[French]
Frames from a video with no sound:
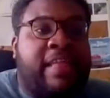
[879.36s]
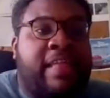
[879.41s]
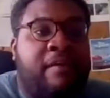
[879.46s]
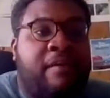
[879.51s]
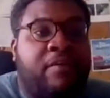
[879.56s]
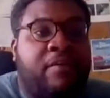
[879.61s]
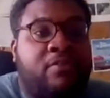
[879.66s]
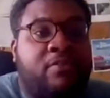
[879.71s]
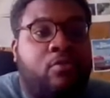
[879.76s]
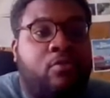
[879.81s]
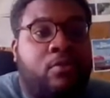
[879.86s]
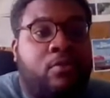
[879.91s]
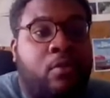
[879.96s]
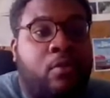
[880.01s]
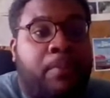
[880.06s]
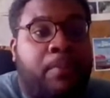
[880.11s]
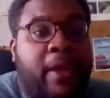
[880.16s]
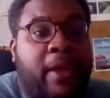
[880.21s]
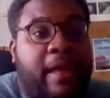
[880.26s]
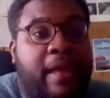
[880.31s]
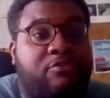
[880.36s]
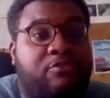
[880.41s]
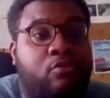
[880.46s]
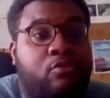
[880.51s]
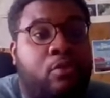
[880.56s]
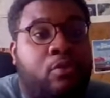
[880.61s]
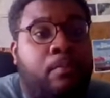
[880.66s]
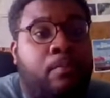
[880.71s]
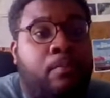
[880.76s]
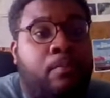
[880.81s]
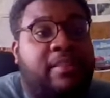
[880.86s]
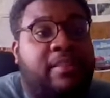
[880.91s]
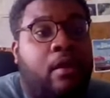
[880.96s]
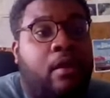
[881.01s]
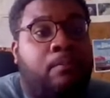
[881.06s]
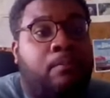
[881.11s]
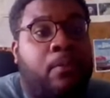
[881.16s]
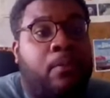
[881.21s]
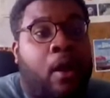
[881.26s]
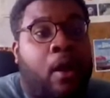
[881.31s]
à travers cette opération,
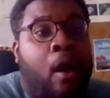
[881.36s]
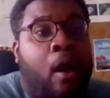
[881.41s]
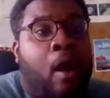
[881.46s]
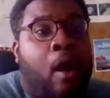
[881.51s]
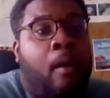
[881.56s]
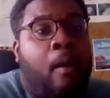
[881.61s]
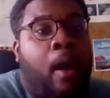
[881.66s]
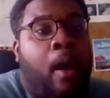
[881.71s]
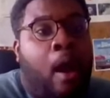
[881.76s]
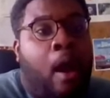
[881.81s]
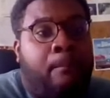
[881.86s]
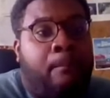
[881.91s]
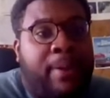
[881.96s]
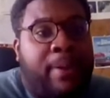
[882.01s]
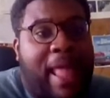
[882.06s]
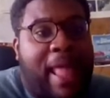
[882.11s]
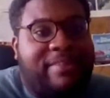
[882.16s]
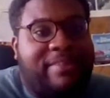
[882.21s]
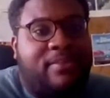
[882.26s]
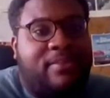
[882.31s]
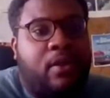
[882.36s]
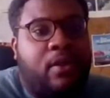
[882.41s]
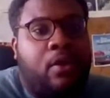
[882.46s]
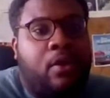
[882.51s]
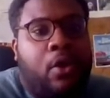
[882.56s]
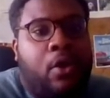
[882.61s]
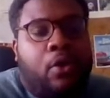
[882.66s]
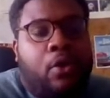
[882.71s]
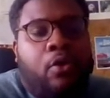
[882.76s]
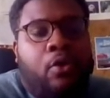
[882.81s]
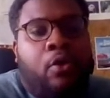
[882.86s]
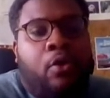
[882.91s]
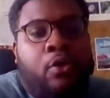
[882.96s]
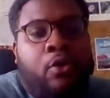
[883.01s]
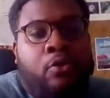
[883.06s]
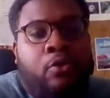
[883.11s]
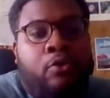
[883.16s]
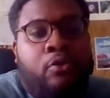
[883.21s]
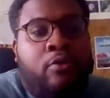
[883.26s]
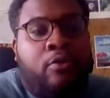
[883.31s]
mettre en, place
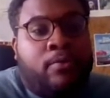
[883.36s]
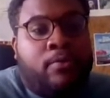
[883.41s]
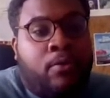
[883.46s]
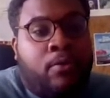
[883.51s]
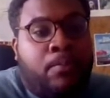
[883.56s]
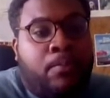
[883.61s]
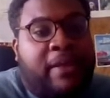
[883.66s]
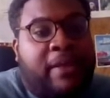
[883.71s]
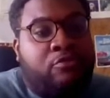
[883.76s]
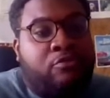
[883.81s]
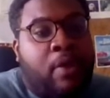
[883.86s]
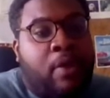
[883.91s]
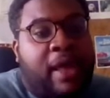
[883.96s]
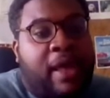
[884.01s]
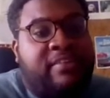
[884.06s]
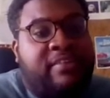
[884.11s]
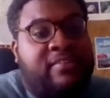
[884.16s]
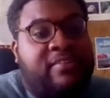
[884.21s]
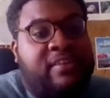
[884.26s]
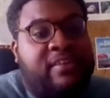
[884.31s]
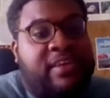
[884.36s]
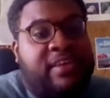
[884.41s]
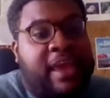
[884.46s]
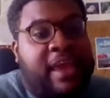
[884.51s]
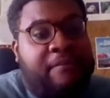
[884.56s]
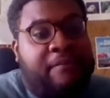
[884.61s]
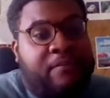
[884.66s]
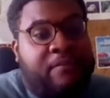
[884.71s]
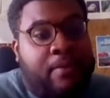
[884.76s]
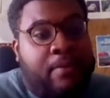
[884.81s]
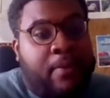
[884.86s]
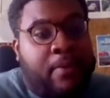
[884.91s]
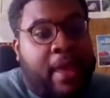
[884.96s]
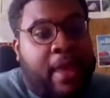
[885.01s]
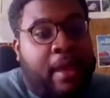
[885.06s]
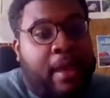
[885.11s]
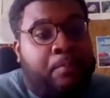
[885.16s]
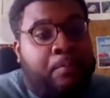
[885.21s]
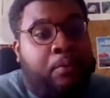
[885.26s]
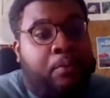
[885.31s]
euh, une occupation artistique
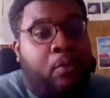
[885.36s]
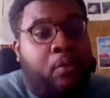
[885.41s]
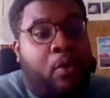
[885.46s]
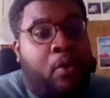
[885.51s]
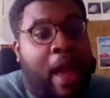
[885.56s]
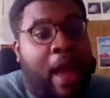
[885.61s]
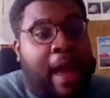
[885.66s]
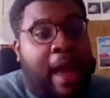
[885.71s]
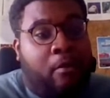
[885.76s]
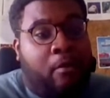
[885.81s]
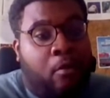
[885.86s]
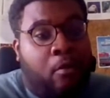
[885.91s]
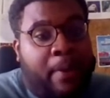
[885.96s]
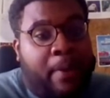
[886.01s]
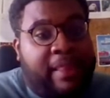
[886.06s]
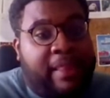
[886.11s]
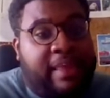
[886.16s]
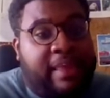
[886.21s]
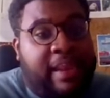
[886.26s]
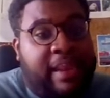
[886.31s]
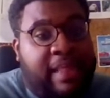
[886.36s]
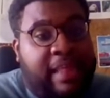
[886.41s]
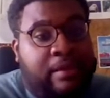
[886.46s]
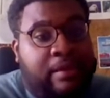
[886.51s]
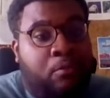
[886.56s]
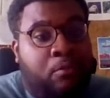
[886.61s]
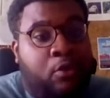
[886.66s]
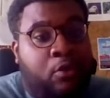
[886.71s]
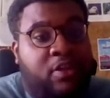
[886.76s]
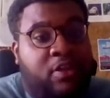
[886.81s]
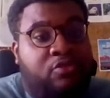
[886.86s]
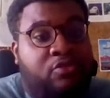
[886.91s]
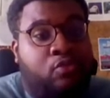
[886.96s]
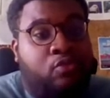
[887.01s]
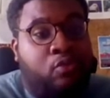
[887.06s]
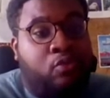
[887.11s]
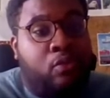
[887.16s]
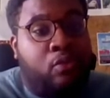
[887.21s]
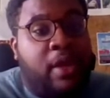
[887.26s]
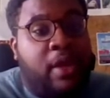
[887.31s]
éphémère pour accompagner la
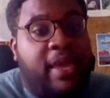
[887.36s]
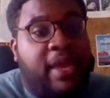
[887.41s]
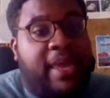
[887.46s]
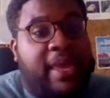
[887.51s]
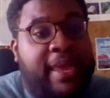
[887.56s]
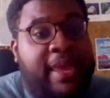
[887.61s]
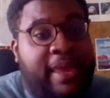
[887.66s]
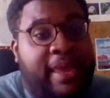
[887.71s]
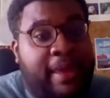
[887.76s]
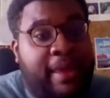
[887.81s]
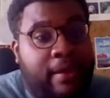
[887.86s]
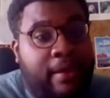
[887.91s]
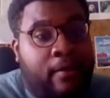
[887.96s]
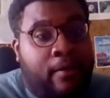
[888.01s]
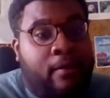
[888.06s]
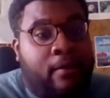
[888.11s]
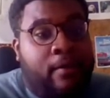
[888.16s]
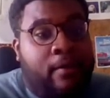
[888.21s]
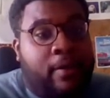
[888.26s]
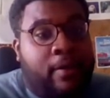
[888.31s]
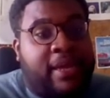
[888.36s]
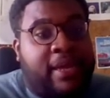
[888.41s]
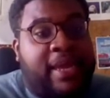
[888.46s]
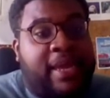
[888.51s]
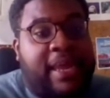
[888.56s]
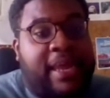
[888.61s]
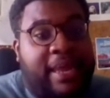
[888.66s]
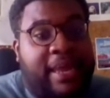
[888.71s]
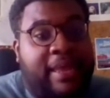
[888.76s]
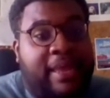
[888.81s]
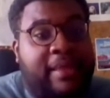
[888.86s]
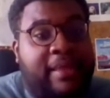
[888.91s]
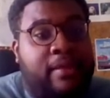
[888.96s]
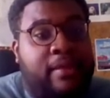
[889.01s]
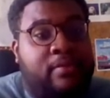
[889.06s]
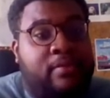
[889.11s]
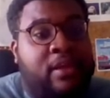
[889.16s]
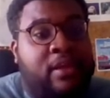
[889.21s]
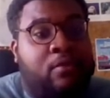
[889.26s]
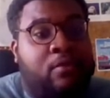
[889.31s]
démolition et euh,
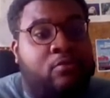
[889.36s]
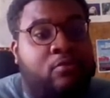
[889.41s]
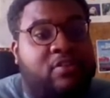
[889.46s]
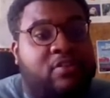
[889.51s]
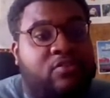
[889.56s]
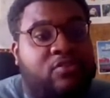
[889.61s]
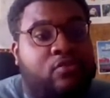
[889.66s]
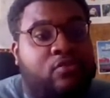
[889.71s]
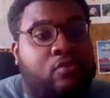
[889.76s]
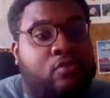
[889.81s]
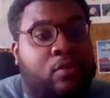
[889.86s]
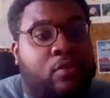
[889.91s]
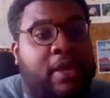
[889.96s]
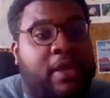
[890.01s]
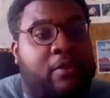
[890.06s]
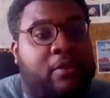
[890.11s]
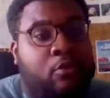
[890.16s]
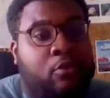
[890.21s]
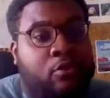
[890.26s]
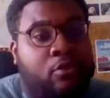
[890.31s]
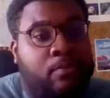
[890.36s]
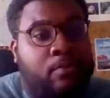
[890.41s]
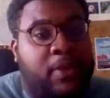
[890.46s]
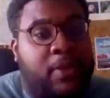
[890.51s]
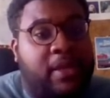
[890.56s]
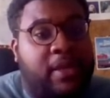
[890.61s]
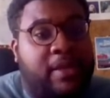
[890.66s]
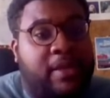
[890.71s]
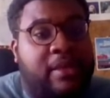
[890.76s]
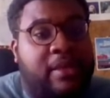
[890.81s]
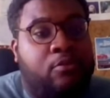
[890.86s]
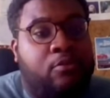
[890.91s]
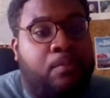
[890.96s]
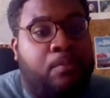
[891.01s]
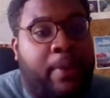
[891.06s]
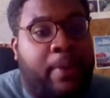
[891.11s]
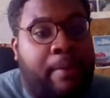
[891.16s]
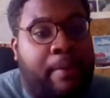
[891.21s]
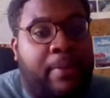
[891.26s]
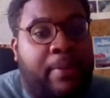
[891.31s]
créer des conditions économiques qui
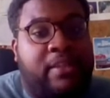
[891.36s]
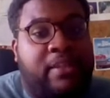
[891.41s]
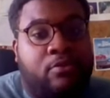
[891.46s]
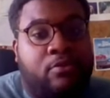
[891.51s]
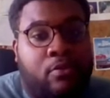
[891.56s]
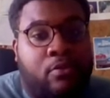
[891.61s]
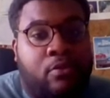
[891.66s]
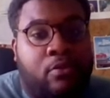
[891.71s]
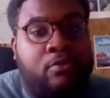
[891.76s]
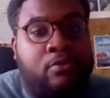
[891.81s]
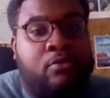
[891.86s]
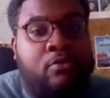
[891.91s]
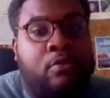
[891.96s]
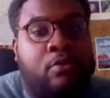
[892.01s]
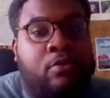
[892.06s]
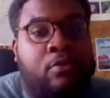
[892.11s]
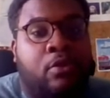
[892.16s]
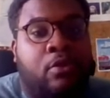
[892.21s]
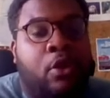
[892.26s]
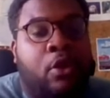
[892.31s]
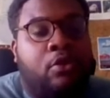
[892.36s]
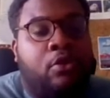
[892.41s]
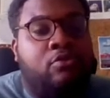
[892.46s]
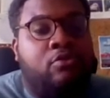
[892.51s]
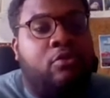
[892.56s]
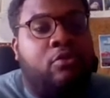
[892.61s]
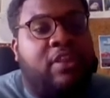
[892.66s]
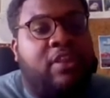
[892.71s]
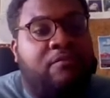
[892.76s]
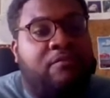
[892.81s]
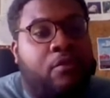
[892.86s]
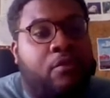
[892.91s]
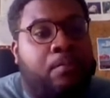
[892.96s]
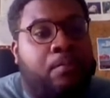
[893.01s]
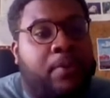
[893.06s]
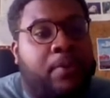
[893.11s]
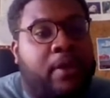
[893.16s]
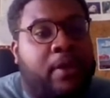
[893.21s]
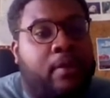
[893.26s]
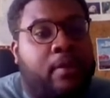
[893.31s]
nous permettent de, de,
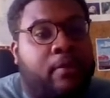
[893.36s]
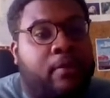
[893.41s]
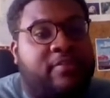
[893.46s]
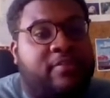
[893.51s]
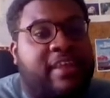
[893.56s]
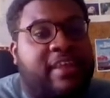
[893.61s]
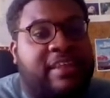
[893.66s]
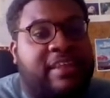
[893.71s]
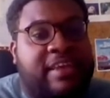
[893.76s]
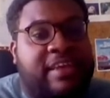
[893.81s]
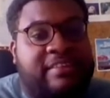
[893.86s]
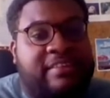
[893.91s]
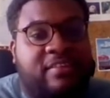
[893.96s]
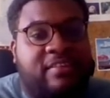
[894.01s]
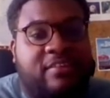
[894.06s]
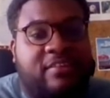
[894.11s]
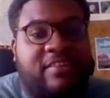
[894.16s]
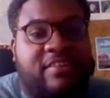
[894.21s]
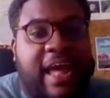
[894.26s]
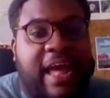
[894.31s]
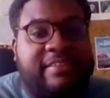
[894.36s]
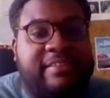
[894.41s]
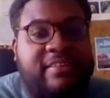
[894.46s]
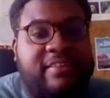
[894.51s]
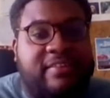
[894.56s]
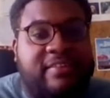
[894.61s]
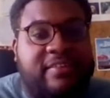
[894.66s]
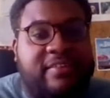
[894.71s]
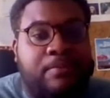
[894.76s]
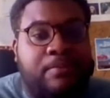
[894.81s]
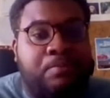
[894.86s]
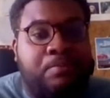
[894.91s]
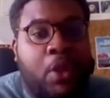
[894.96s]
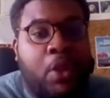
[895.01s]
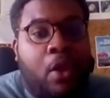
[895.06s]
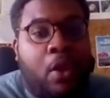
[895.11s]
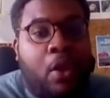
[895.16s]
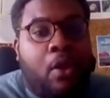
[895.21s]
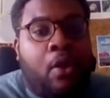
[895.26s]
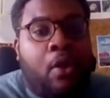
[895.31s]
développer euh, cette résidence d'artistes.
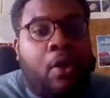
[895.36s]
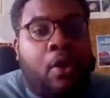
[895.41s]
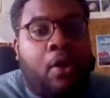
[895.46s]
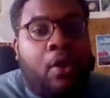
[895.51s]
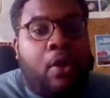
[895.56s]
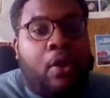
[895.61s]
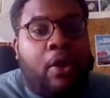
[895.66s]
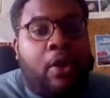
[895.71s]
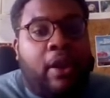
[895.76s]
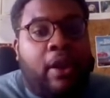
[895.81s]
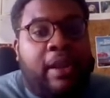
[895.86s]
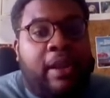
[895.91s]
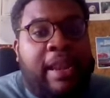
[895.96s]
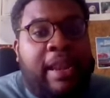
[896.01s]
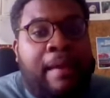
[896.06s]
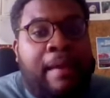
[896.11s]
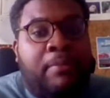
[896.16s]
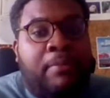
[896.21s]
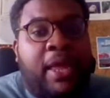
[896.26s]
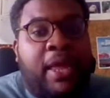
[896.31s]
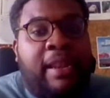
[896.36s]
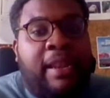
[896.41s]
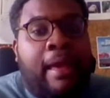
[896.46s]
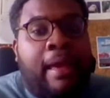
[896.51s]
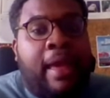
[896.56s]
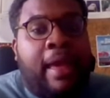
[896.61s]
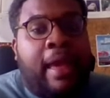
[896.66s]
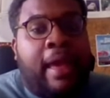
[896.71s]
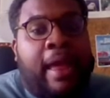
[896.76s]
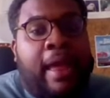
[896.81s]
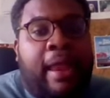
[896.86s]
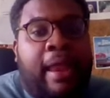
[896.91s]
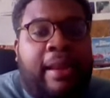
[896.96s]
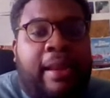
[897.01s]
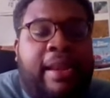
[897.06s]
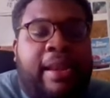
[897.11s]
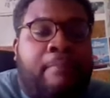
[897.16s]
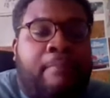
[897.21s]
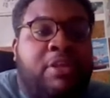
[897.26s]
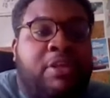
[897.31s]
Euh, la,
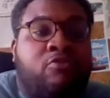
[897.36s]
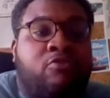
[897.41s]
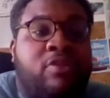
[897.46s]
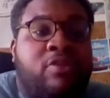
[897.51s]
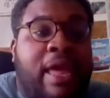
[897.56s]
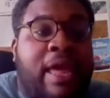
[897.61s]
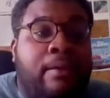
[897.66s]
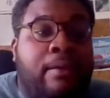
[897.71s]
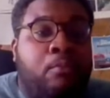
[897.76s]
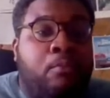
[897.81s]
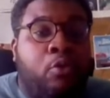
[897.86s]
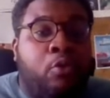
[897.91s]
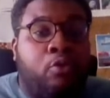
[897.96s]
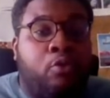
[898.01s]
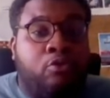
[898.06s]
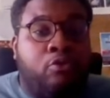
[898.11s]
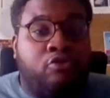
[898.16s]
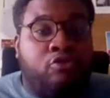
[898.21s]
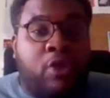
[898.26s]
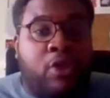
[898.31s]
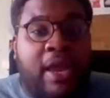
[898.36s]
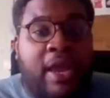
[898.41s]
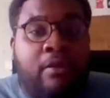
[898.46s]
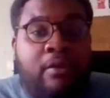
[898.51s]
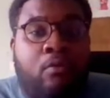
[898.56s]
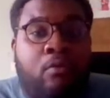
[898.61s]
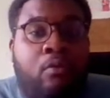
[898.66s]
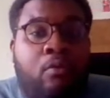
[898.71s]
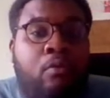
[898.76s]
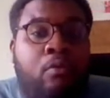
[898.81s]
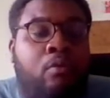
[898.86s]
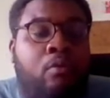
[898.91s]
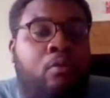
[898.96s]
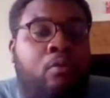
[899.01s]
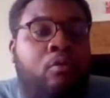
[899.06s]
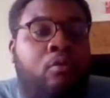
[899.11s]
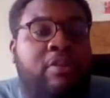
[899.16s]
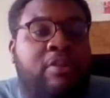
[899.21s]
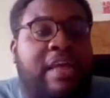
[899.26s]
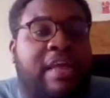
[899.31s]
la, la, mission d'AMO culturelle
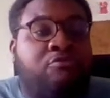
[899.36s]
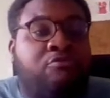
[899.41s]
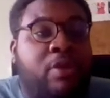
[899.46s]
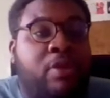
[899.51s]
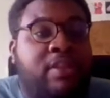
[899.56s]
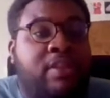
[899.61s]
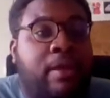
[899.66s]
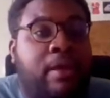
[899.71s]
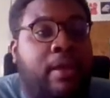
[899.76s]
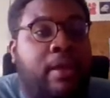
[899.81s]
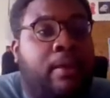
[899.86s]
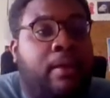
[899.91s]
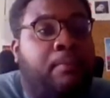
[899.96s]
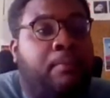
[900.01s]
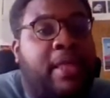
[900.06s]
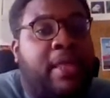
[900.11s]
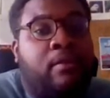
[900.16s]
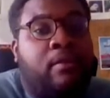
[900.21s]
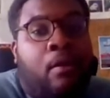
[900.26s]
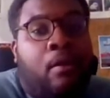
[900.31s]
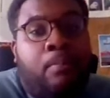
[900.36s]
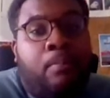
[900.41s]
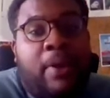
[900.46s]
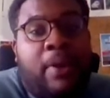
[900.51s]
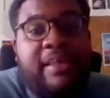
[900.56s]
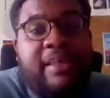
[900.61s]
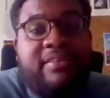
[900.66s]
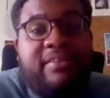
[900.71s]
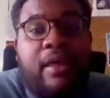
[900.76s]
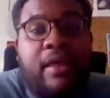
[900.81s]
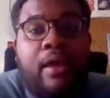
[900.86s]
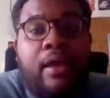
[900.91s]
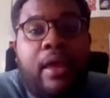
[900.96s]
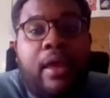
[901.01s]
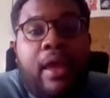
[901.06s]
qu'on a souhaité mettre en place,